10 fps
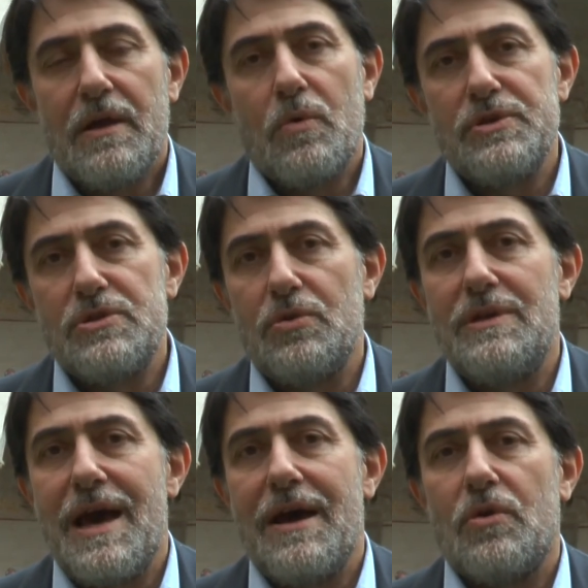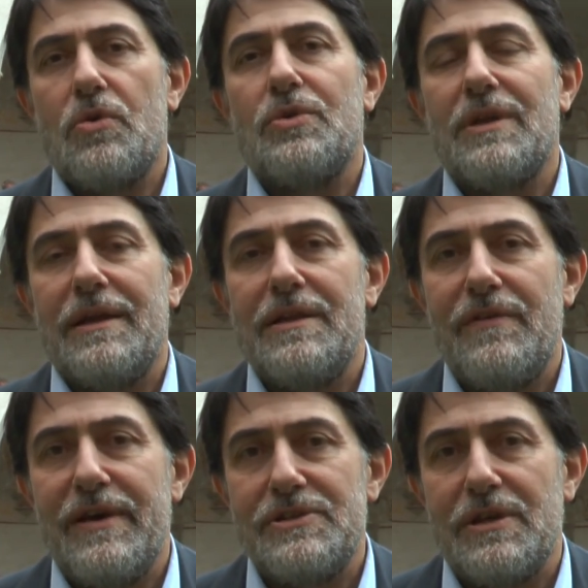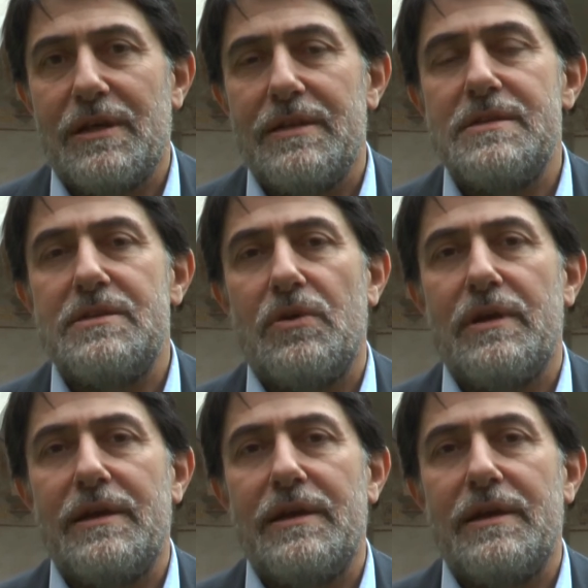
questo dialogo tra le diverse tradizioni